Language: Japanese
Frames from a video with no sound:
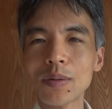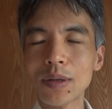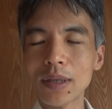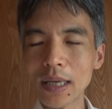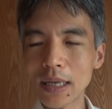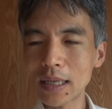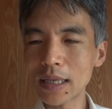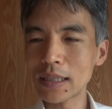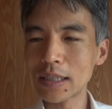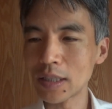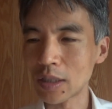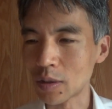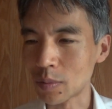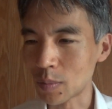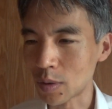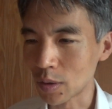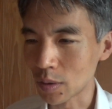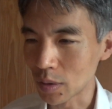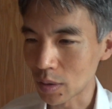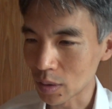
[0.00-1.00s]
のね記事の
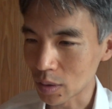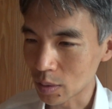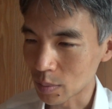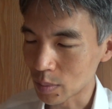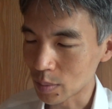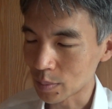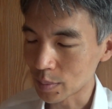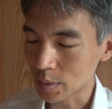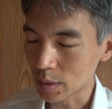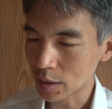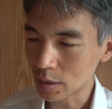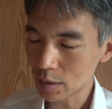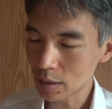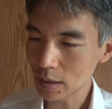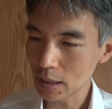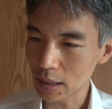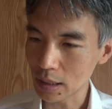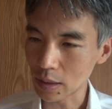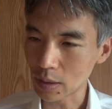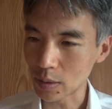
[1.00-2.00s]
冒頭の部分
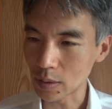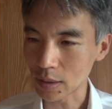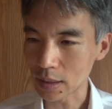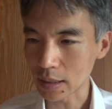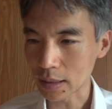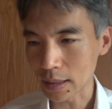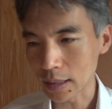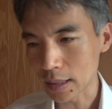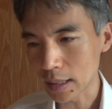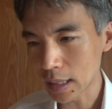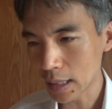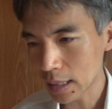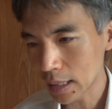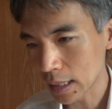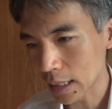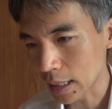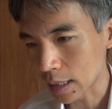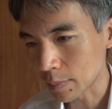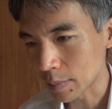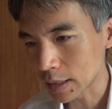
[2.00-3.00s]
を引用させてい
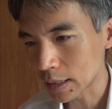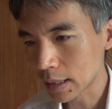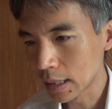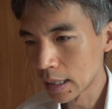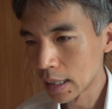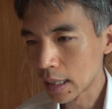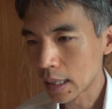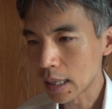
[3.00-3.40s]
ただきます、